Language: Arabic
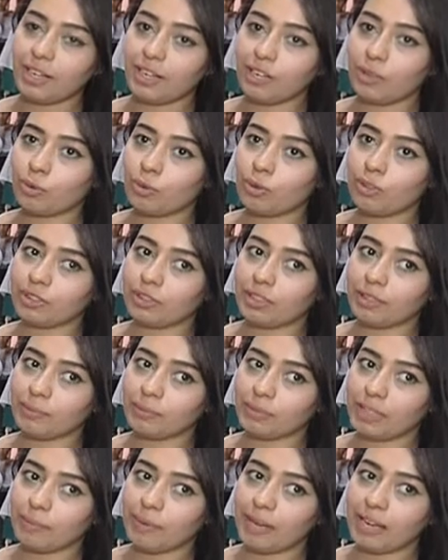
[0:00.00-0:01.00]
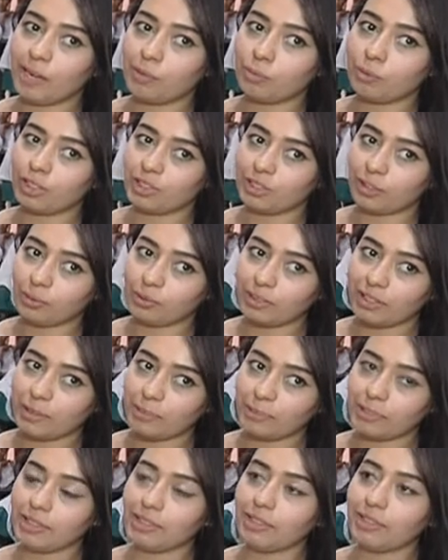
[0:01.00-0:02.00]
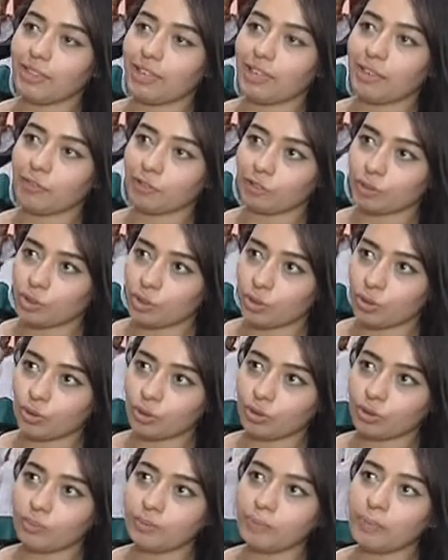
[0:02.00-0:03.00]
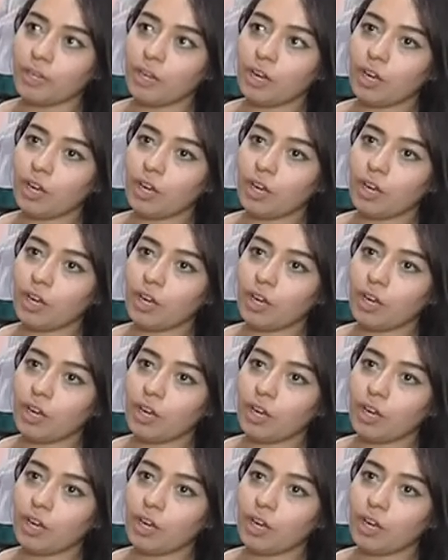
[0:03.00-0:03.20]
وكنت آه، متابعه ابونا داوود لمعي آه، فتشوا الكتب